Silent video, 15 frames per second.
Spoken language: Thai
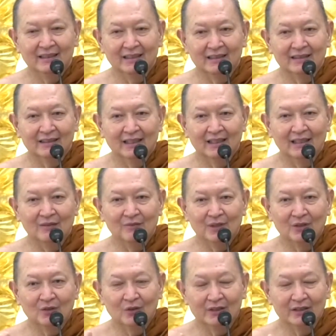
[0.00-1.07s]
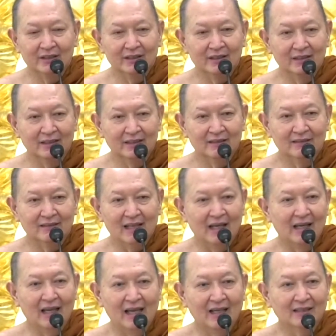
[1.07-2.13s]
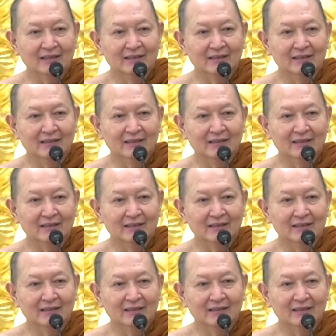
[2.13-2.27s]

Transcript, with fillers: เนี่ยถ้าเราเป็นคนที่ราคะ